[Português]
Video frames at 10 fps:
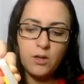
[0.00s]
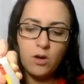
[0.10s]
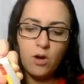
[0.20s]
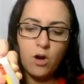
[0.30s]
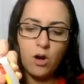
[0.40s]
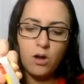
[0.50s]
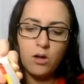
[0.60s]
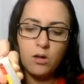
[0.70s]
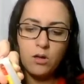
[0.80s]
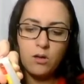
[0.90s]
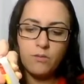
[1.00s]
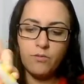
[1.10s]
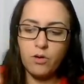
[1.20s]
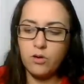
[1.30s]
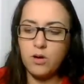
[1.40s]
Ó,
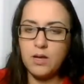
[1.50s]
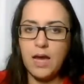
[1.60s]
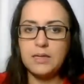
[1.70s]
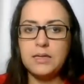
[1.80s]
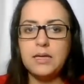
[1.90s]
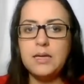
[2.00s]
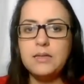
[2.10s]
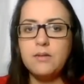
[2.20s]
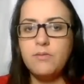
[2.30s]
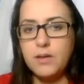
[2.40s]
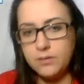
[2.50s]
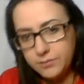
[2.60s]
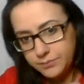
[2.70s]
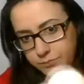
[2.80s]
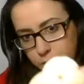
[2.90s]
vou colocar aqui, tá vendo?
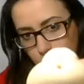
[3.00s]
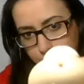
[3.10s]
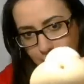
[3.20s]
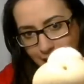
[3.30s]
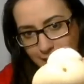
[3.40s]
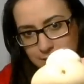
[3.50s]
Opa!